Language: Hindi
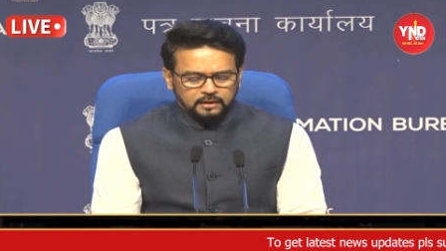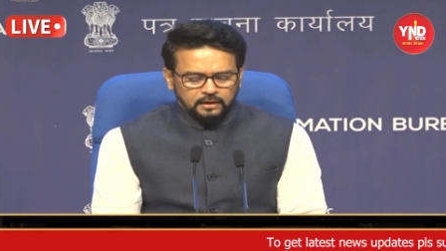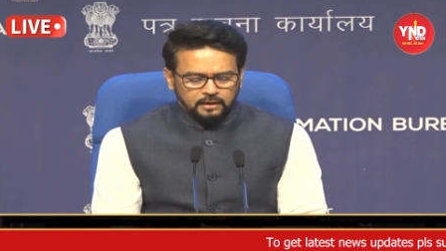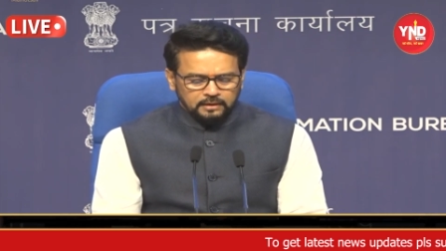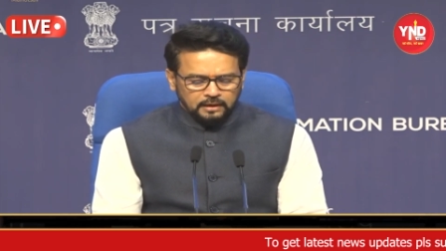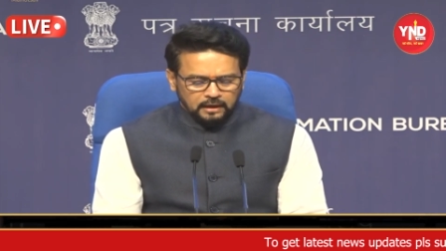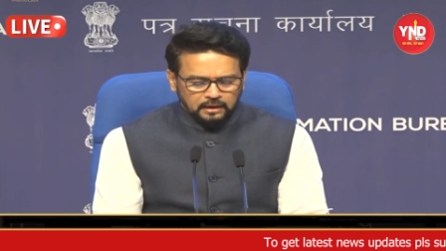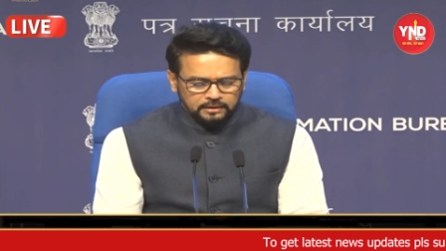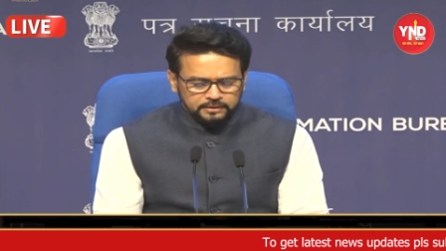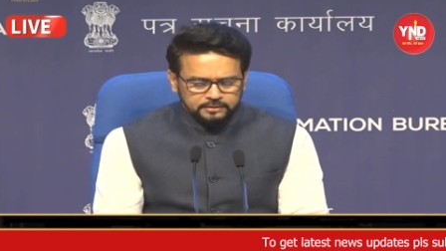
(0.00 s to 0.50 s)

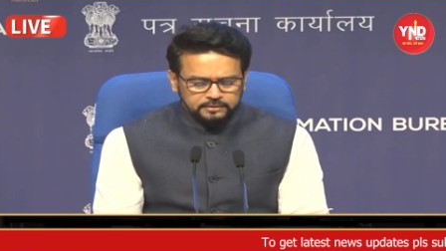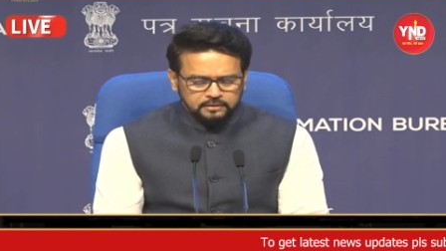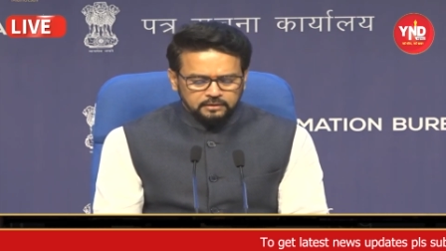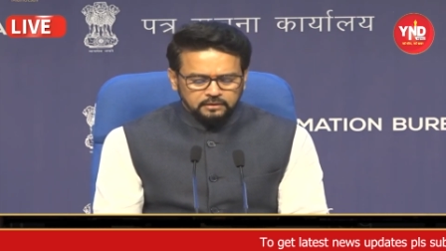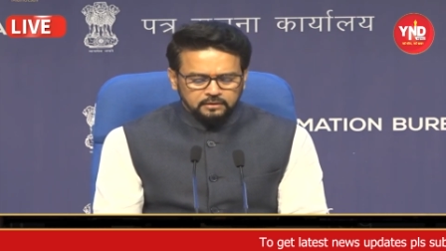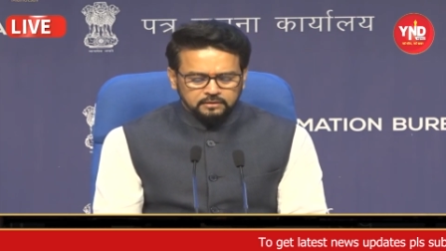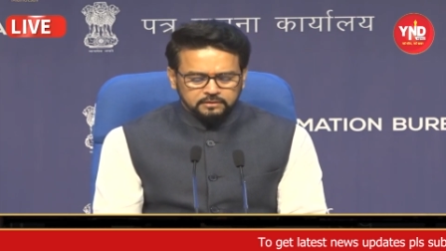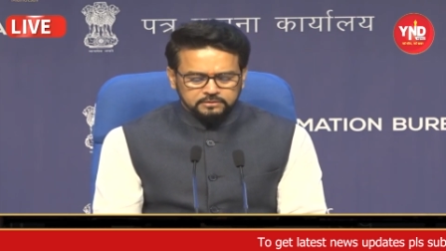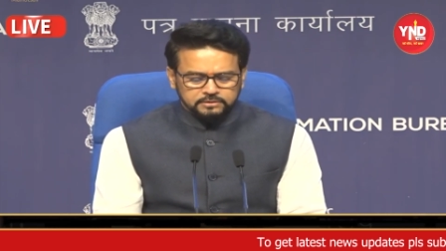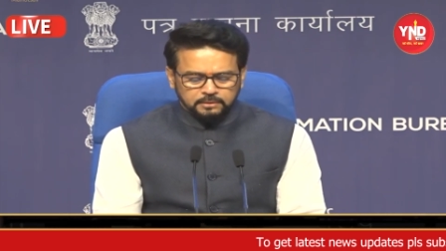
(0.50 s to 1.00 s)

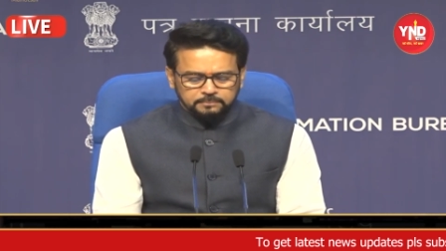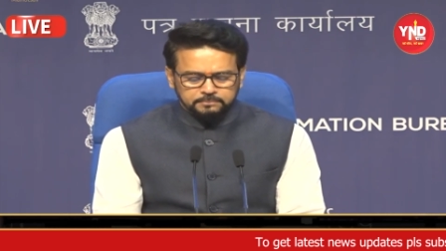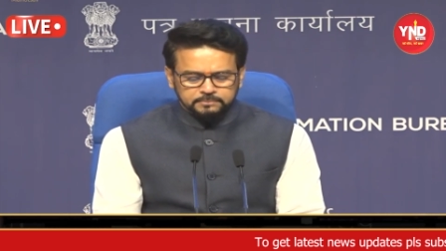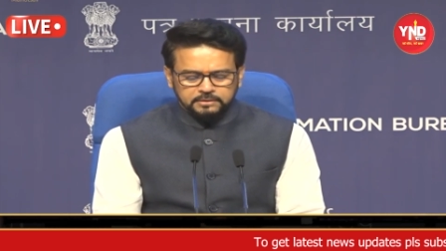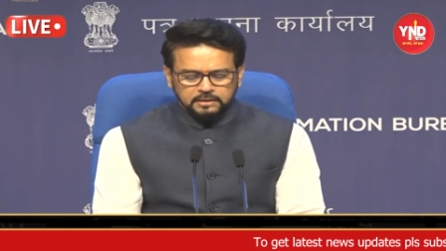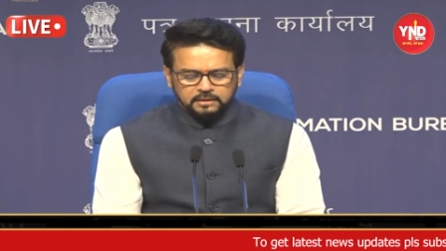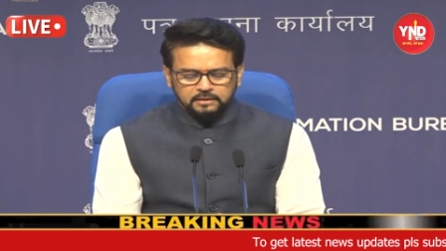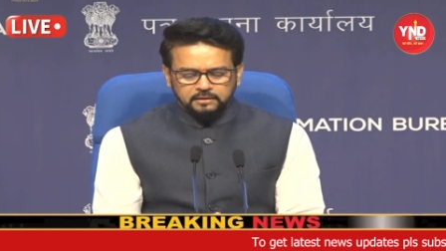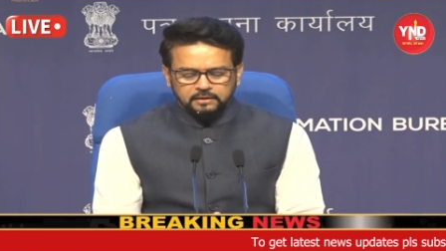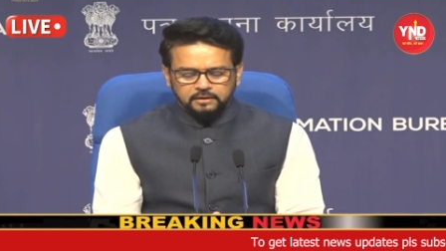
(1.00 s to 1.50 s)
एनालिटिकल
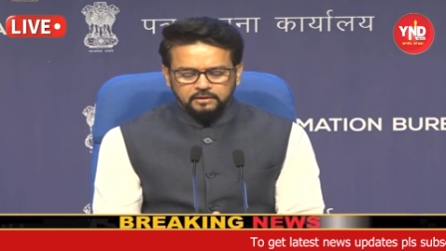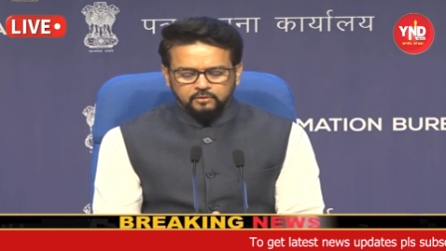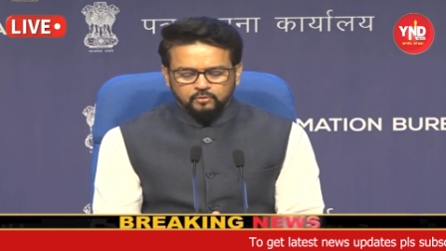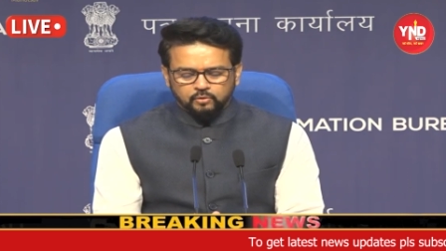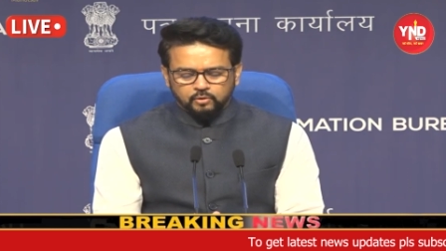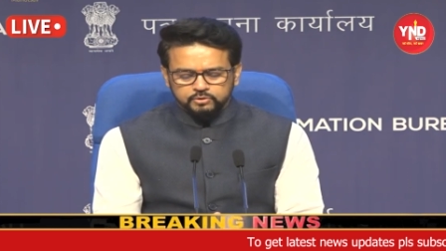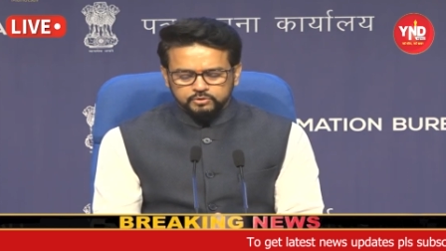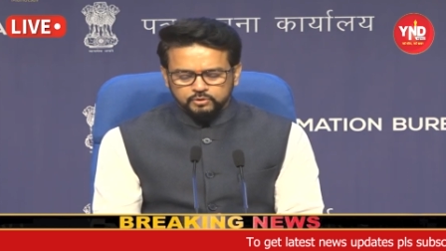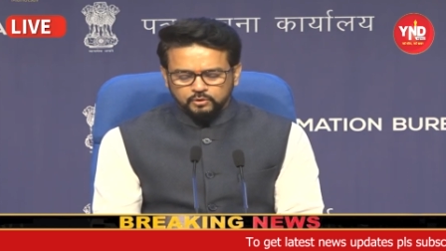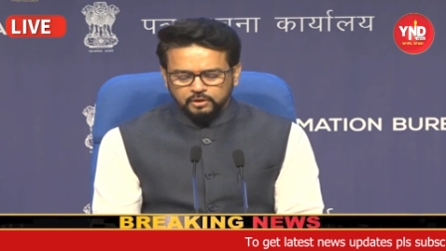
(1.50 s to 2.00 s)
क्षमता नई
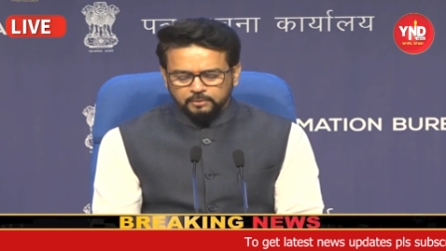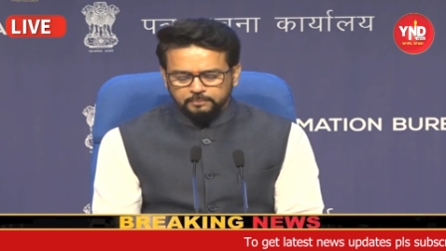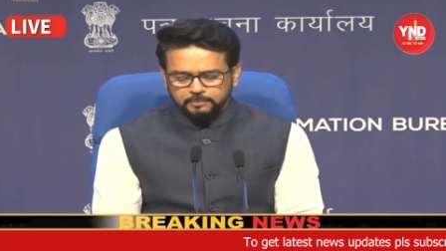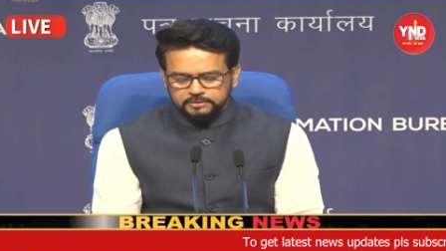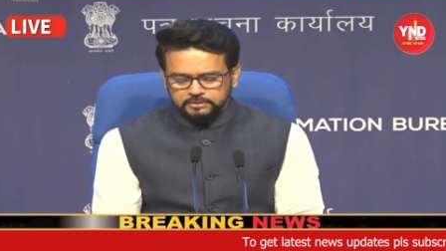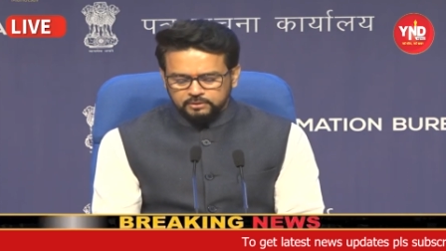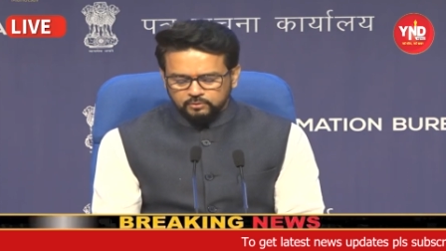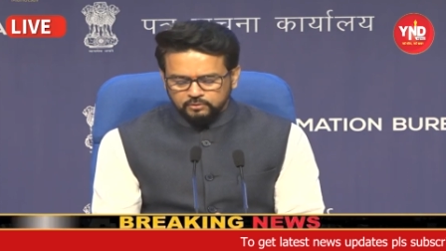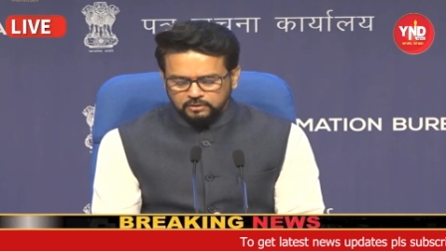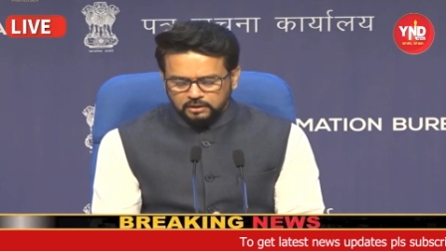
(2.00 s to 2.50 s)
खोजों के
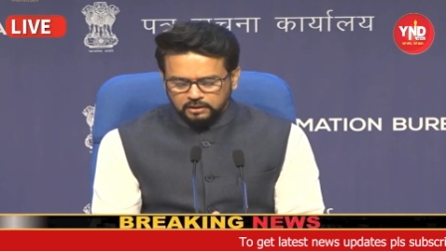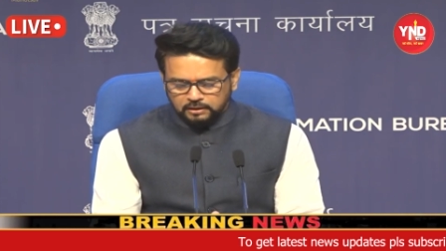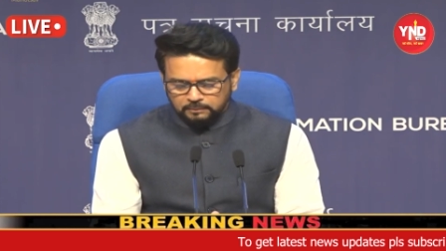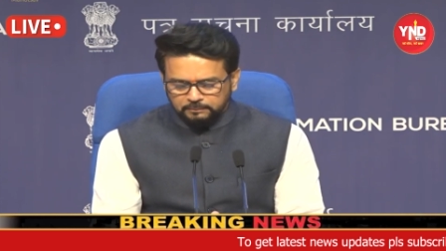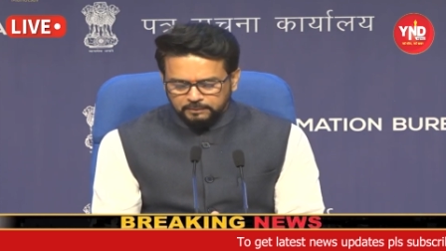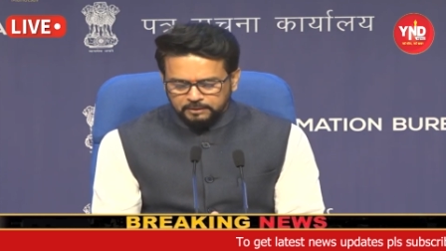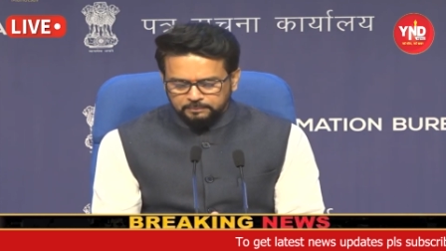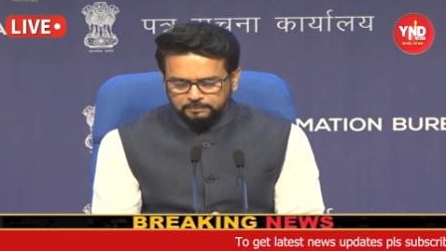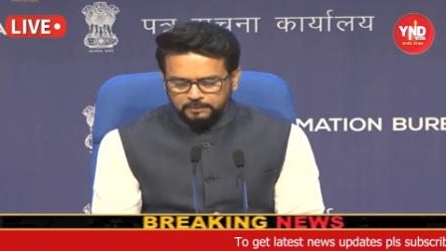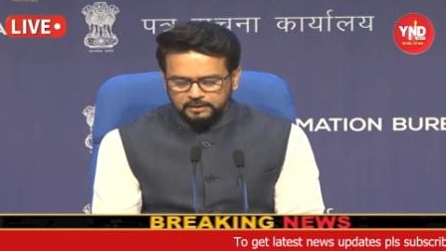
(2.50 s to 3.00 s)
प्रति उनका
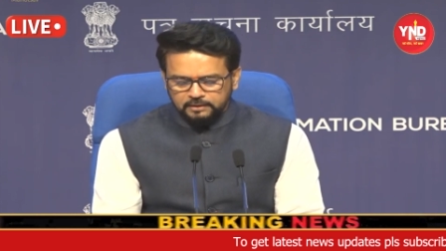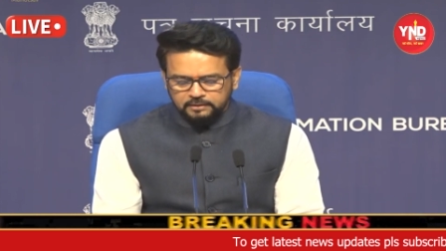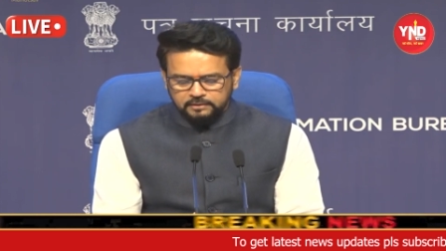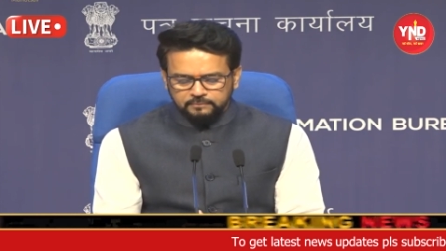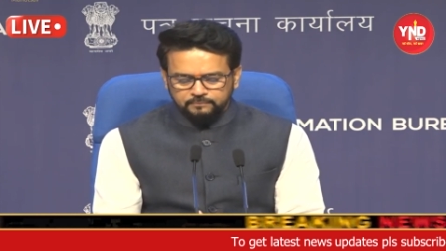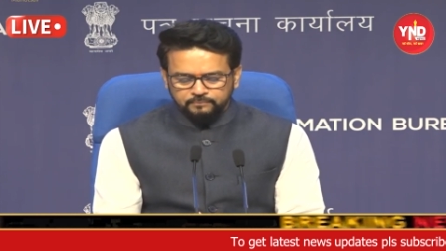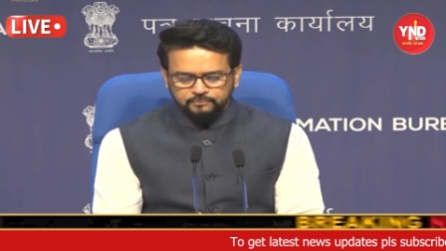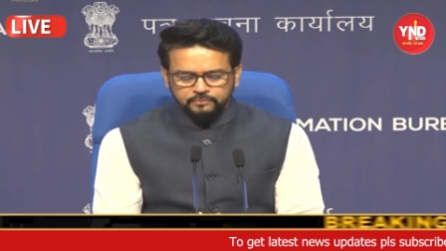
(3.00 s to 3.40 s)
कमिटमेंट